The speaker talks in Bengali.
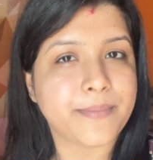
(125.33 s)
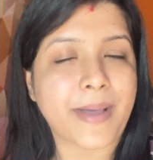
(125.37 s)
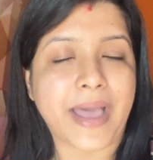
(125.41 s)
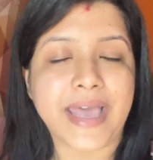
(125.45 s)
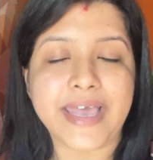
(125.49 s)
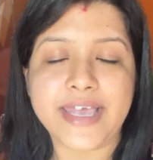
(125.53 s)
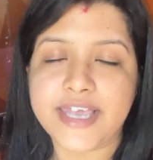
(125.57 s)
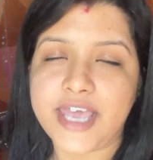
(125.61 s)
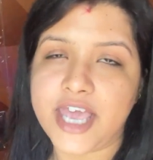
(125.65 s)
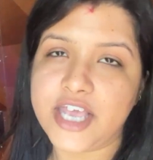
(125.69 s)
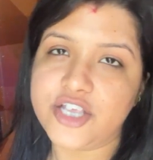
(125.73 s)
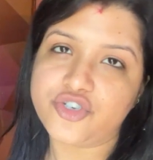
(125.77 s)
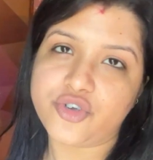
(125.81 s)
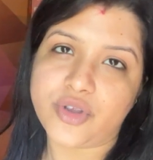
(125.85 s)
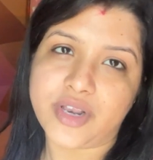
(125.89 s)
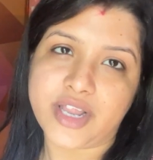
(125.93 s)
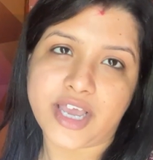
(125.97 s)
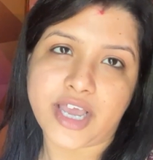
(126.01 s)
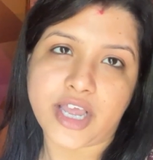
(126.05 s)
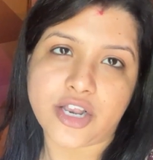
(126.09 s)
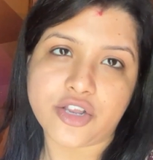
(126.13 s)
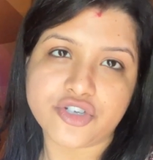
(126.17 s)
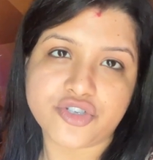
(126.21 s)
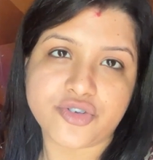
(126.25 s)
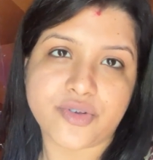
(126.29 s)
বাইকেই
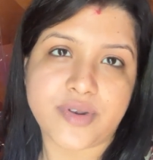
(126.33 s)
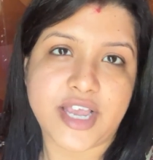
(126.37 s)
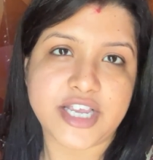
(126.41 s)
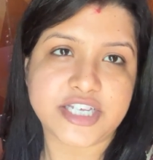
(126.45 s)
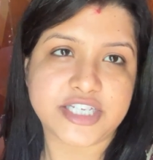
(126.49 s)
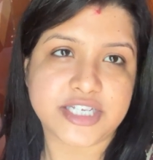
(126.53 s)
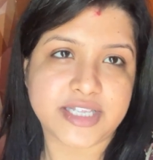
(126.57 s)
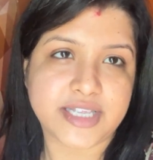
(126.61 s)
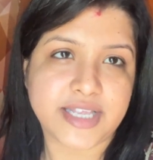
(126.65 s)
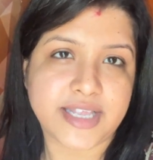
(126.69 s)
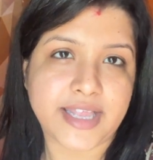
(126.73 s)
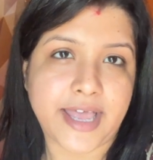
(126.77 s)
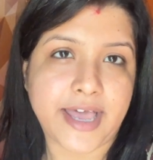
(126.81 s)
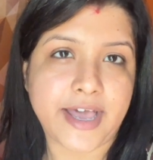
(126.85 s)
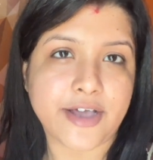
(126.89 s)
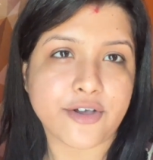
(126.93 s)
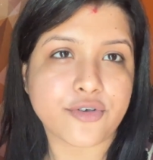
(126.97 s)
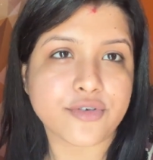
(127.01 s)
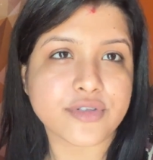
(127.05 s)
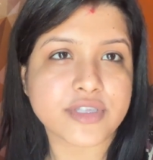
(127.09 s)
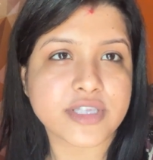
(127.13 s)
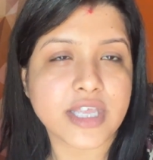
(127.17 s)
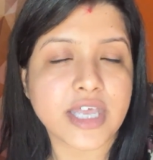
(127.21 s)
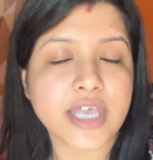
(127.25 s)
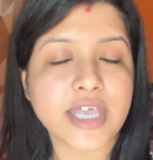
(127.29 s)
চলে গেল সোনার সাথে দেখা
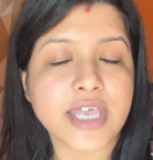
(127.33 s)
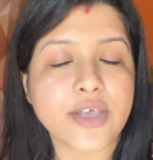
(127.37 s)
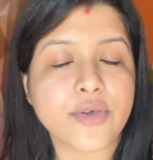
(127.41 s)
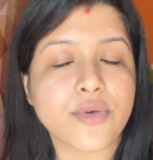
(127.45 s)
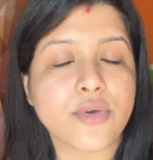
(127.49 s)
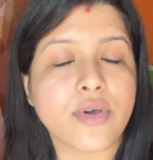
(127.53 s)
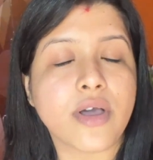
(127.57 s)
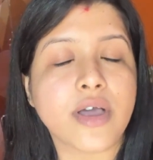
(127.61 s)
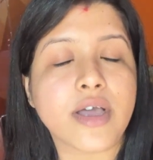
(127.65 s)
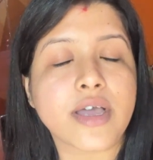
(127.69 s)
করতে কি